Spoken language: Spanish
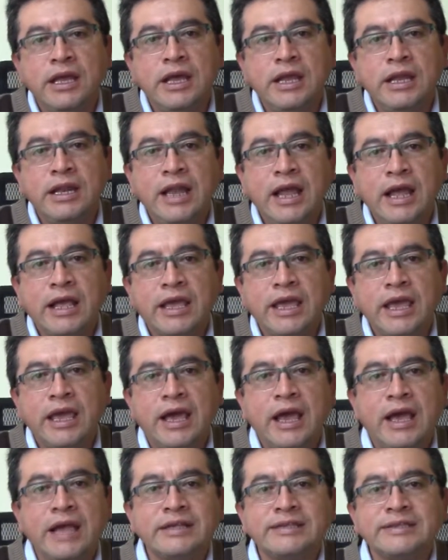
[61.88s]
la
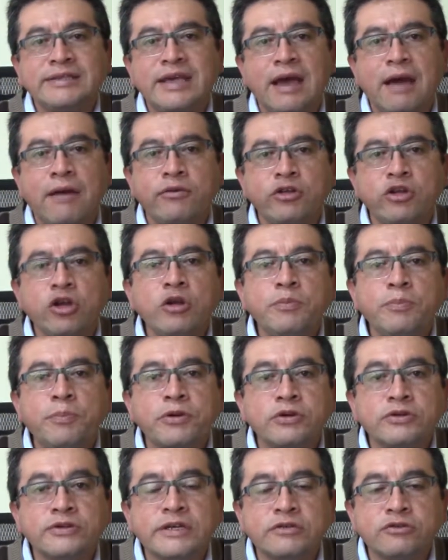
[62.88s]
queja, se abrió el
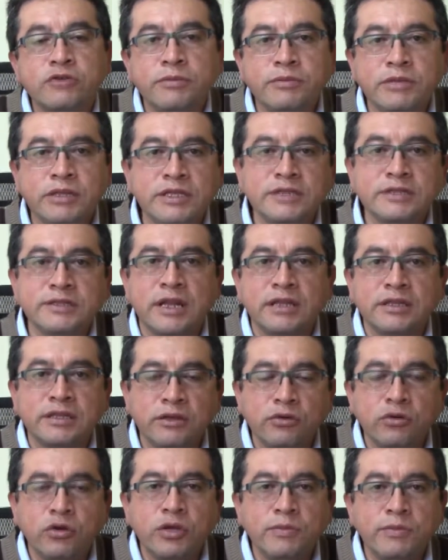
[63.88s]
proceso
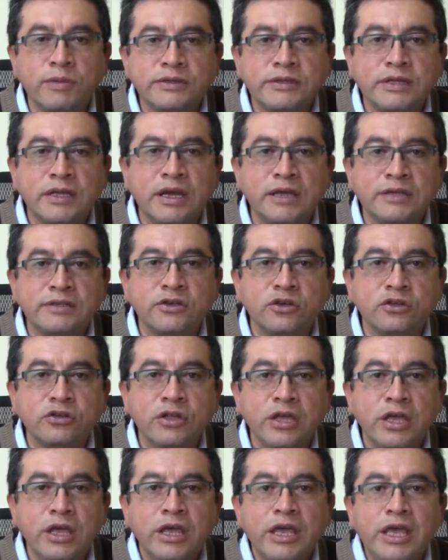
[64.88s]
administrativo de investigación
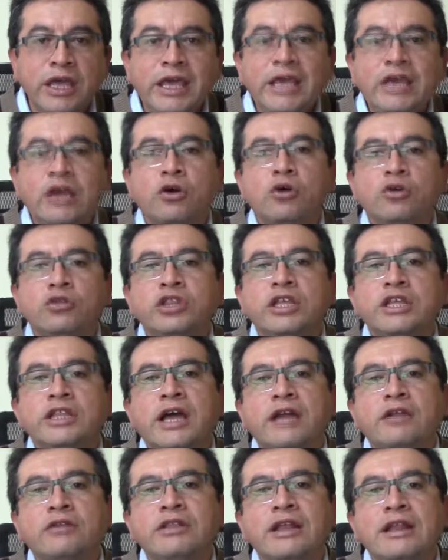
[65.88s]
y
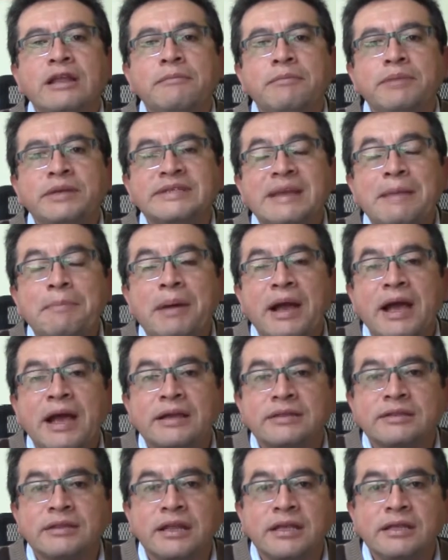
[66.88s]
condenaron a la empresa a
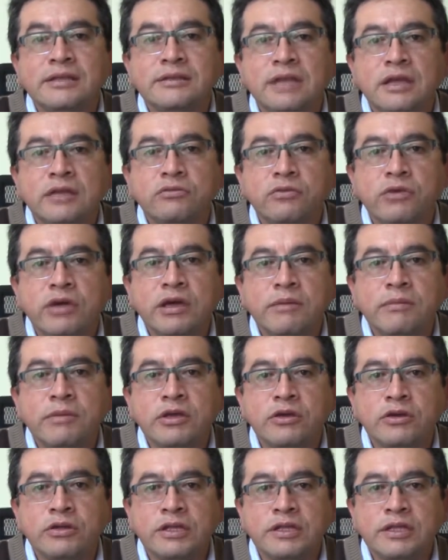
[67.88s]
pagar 39
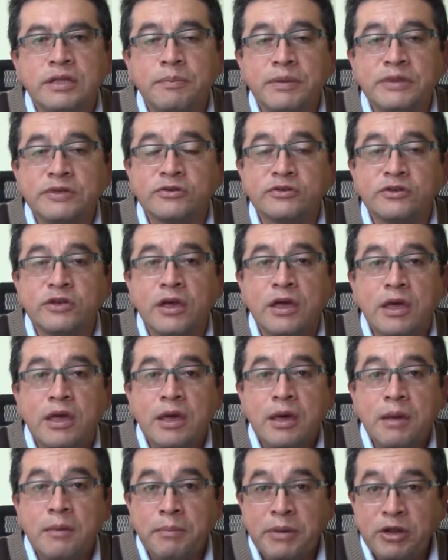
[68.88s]
millones de pesos.
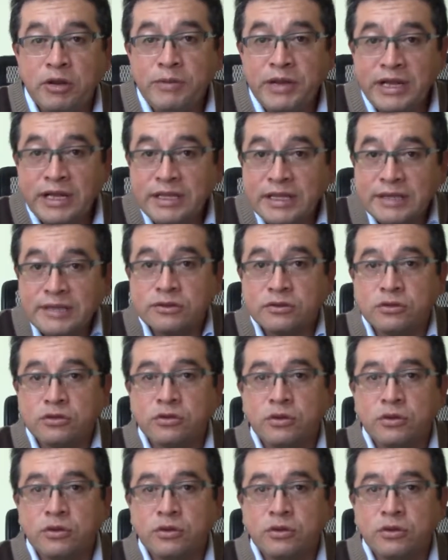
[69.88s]
Pero miren esto,